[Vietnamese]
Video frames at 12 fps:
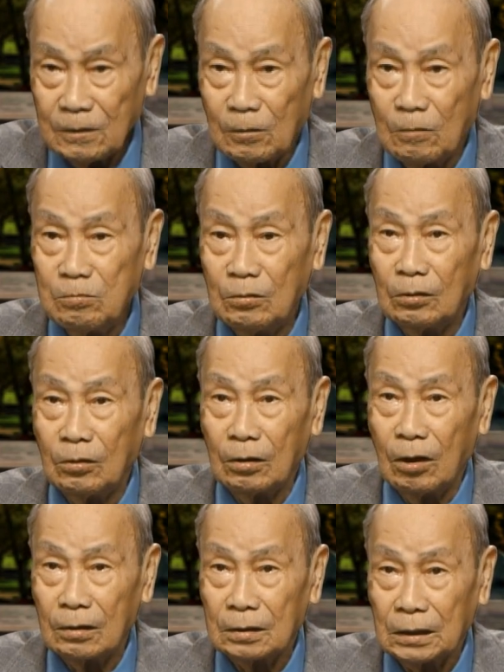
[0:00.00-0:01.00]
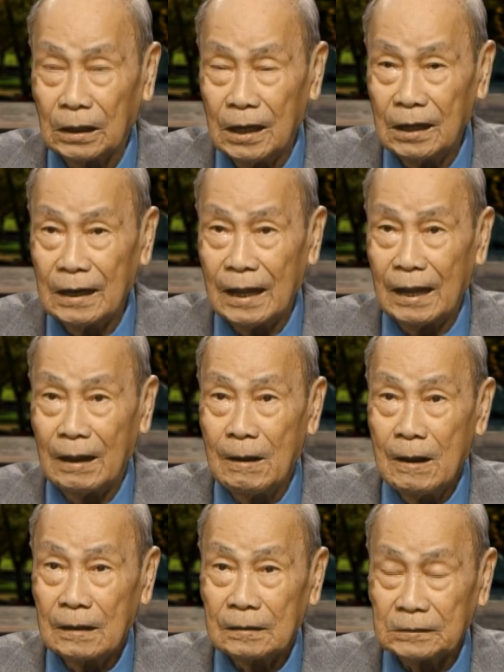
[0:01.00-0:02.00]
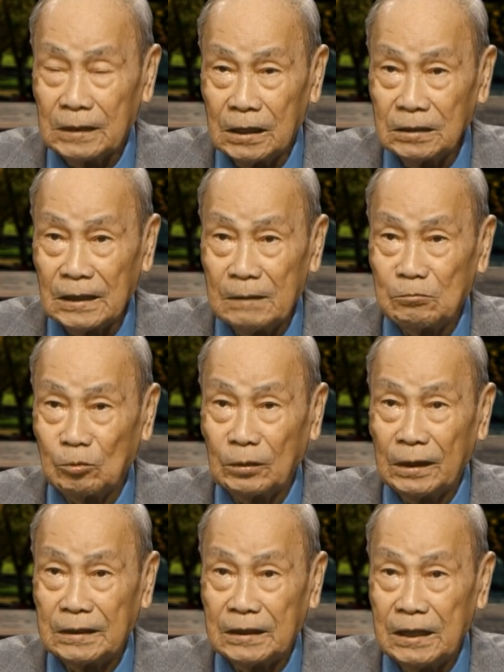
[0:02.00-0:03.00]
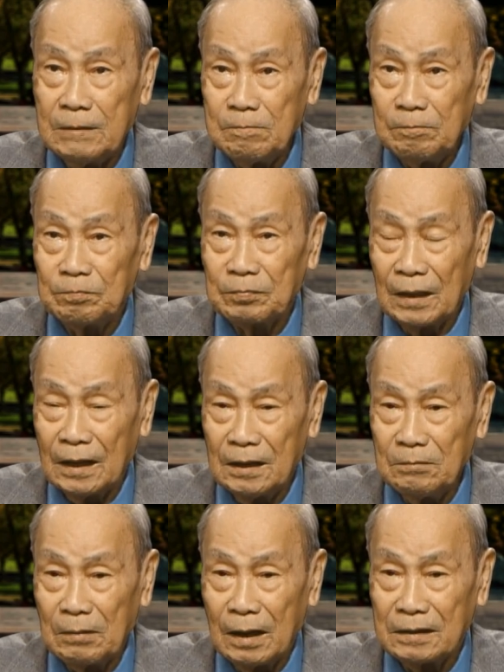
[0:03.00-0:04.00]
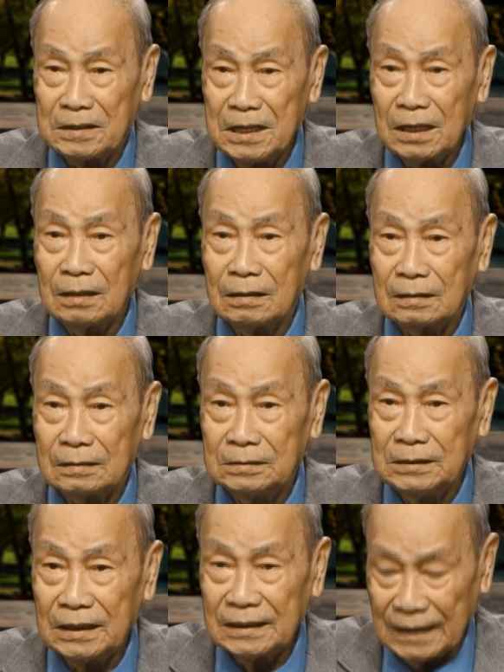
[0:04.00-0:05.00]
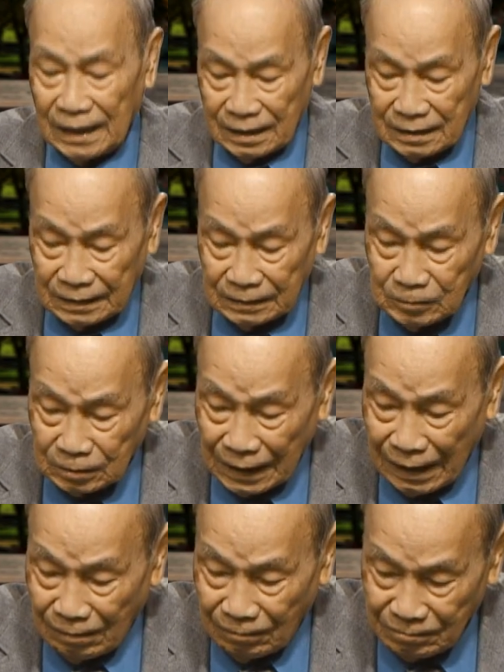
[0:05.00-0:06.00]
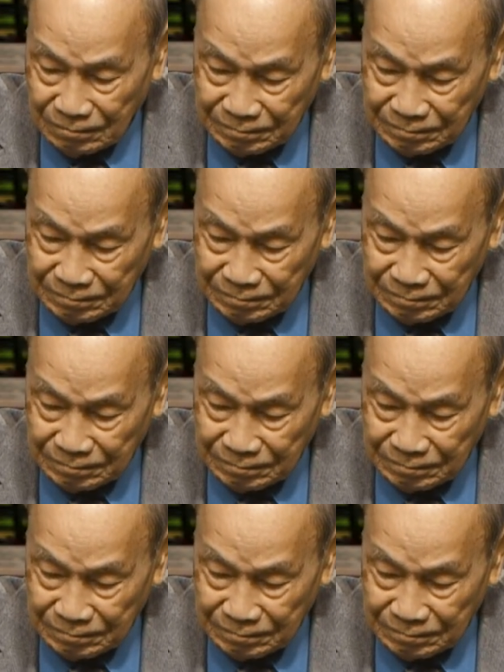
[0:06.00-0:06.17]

Cũng có thể là trở thành một cây kiếm để mà giết giặc Tàu.